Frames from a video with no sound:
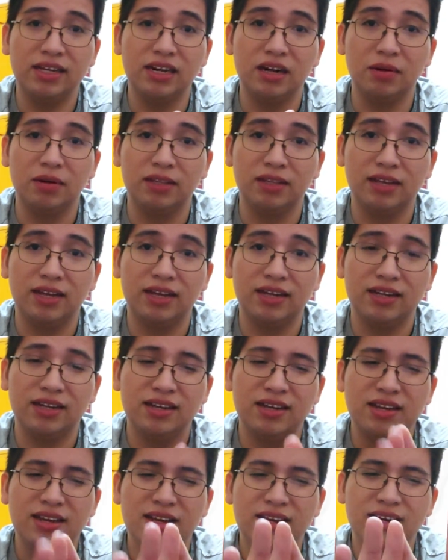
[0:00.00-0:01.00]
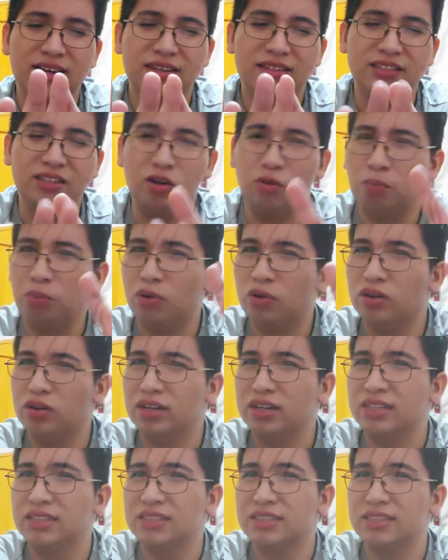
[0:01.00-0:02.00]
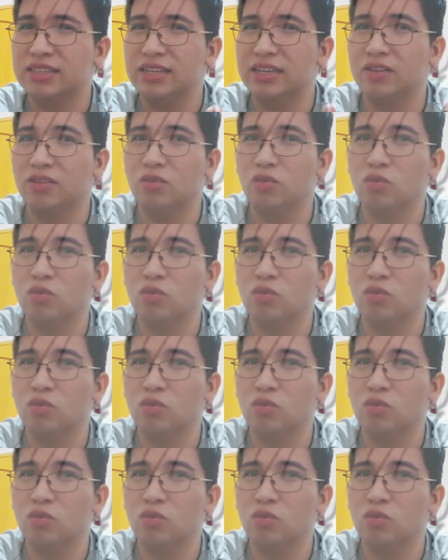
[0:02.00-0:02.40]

y la verdad si lo pones en